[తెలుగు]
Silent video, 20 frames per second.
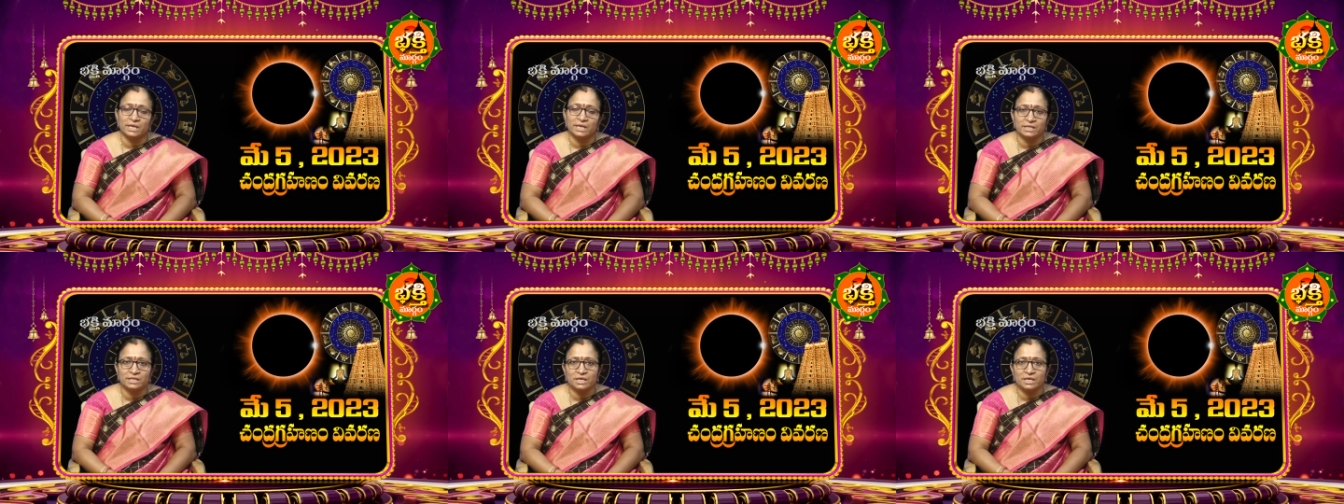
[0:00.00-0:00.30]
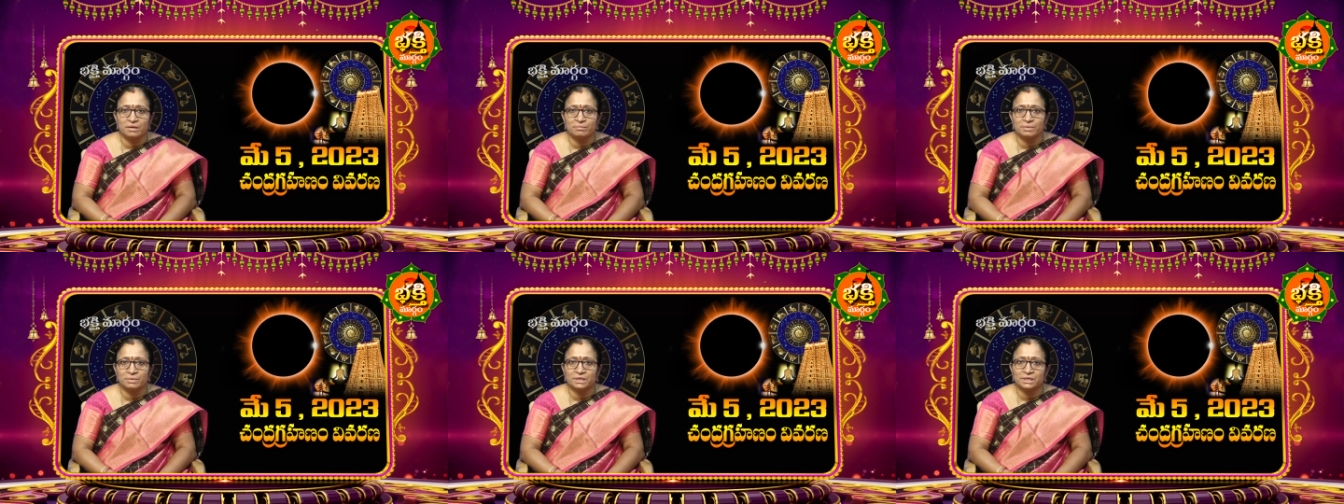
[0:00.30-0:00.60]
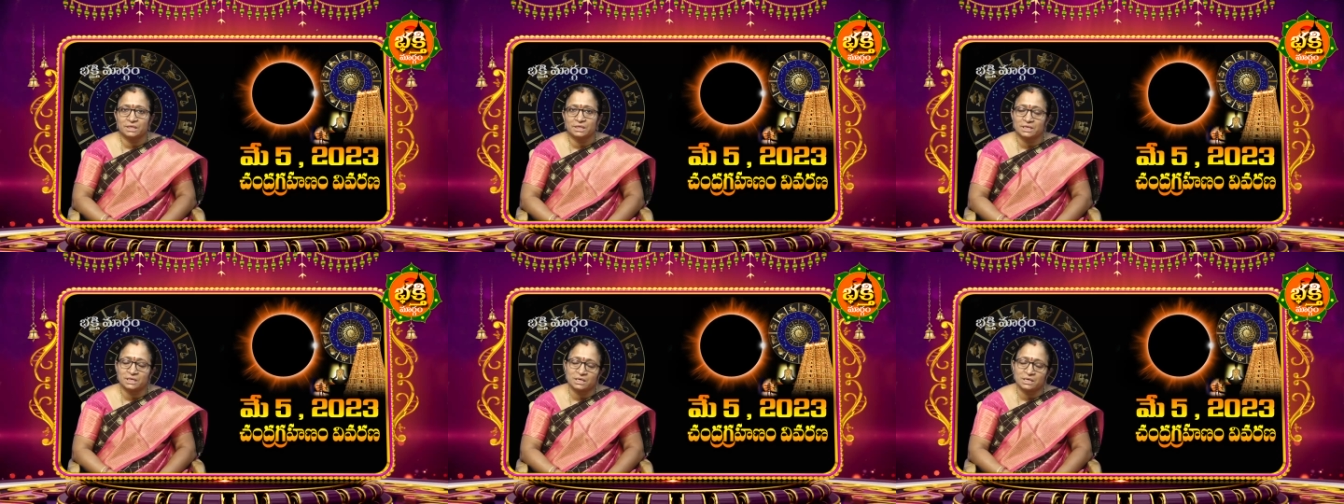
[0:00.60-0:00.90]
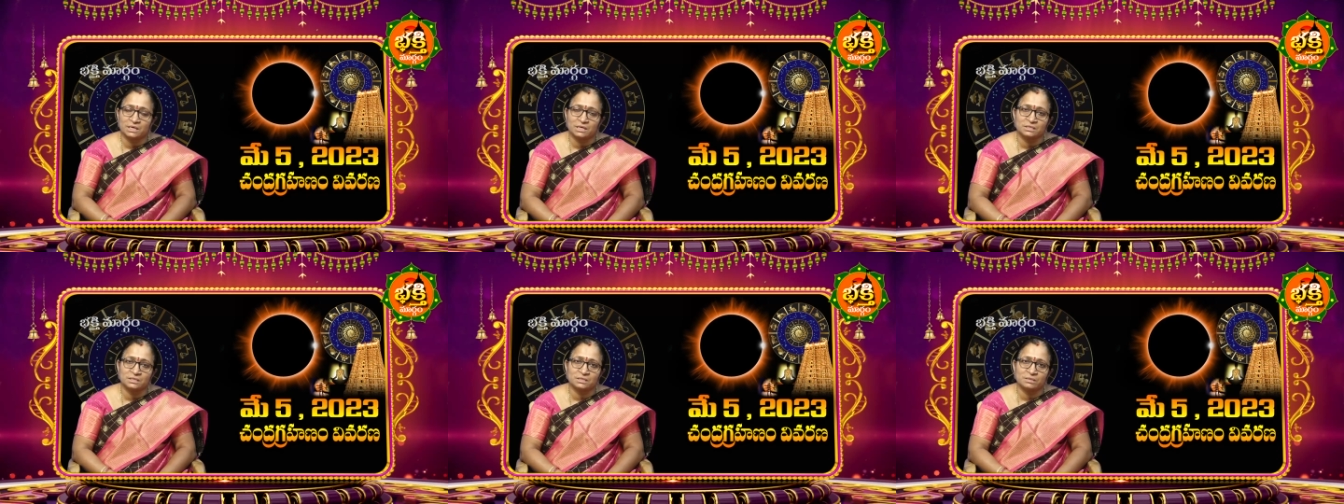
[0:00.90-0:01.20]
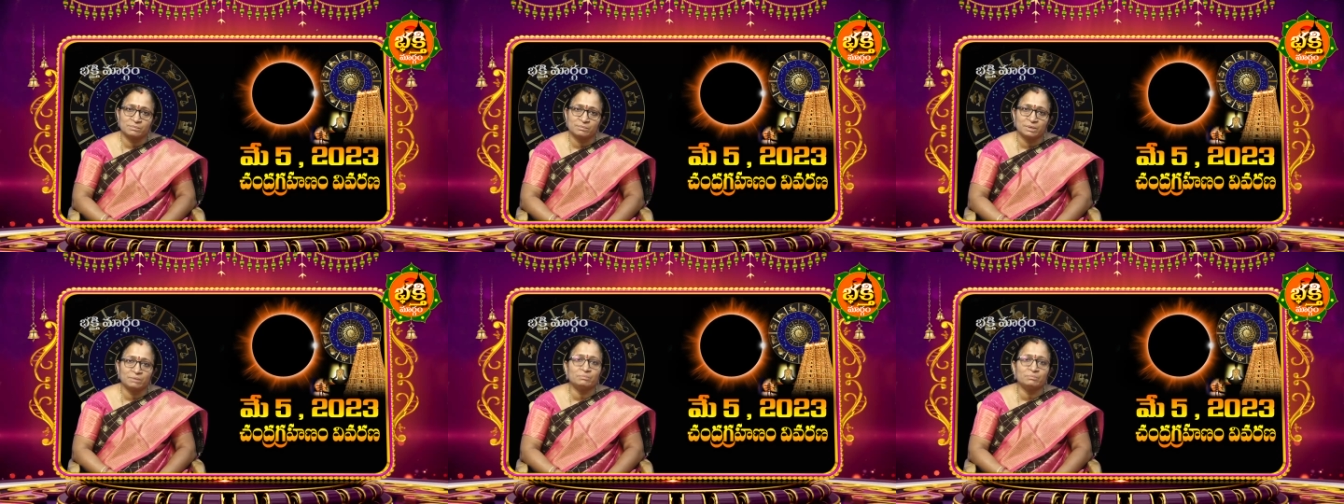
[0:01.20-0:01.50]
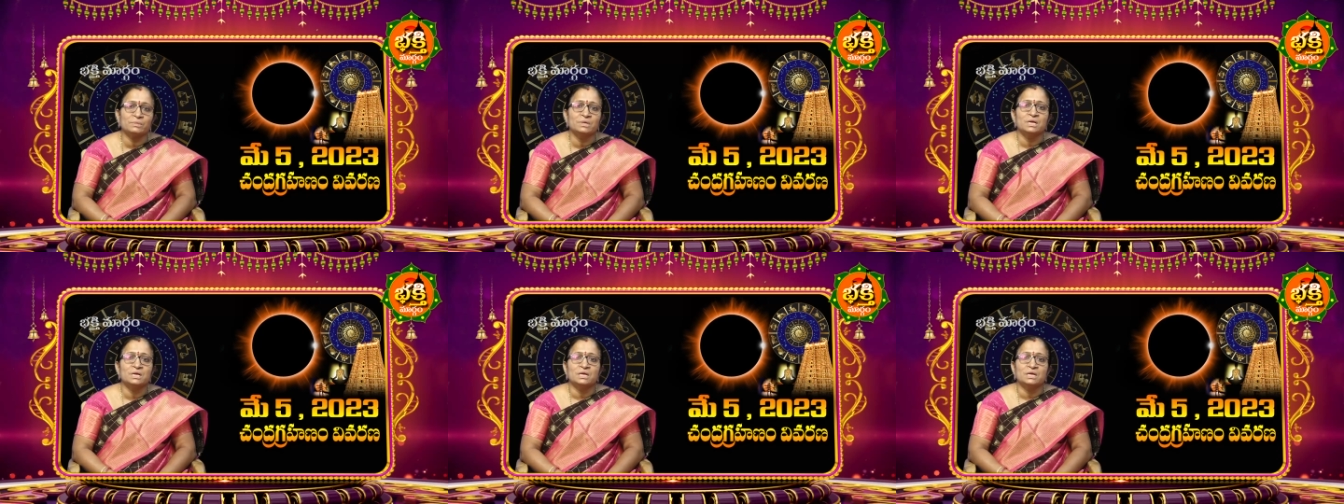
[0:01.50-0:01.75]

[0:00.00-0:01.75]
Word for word: ఏది ఏమైనా గ్రహణ సమయం